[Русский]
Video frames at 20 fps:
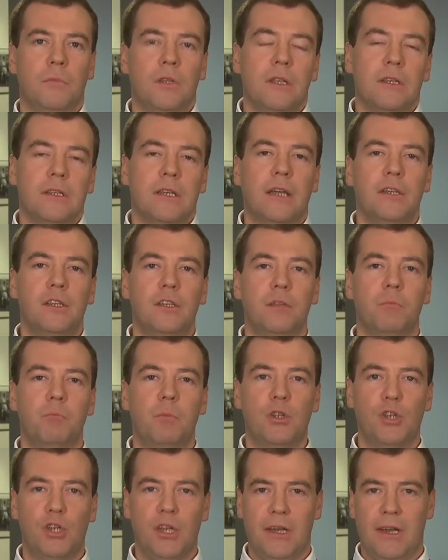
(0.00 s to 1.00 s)
если хотите,
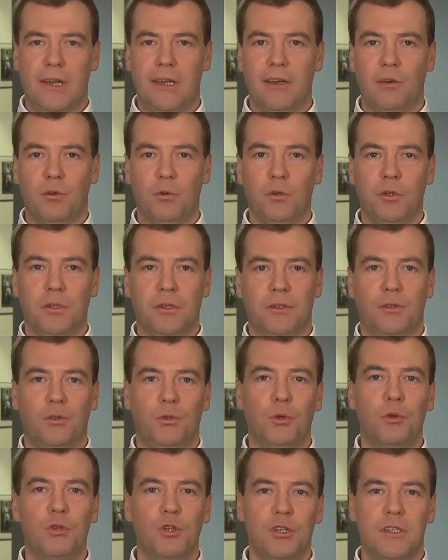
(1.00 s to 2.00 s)
печали о
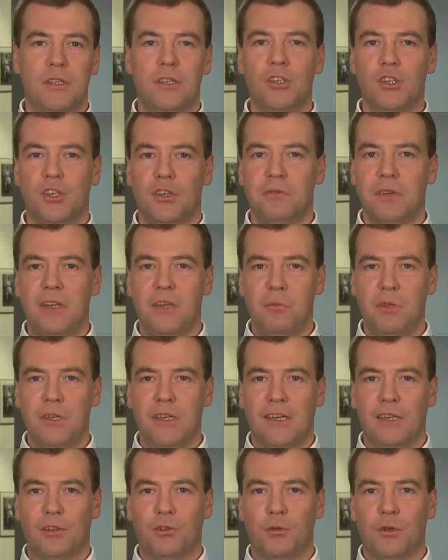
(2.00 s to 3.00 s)
той частичке
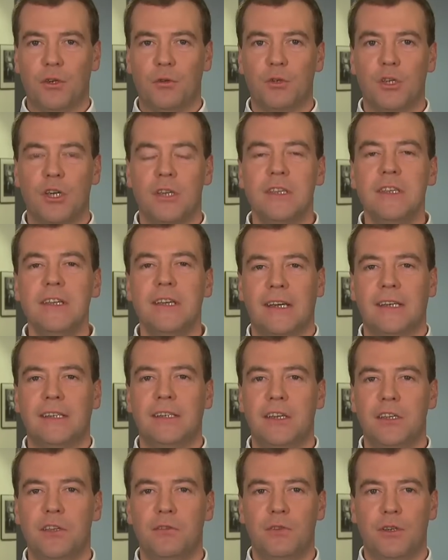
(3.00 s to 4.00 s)
времени, которая уже
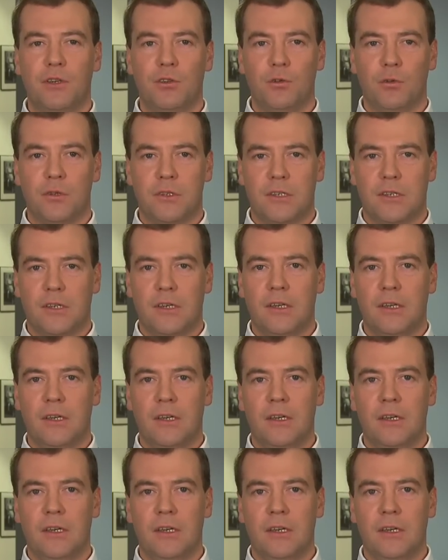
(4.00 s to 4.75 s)
никогда не вернется.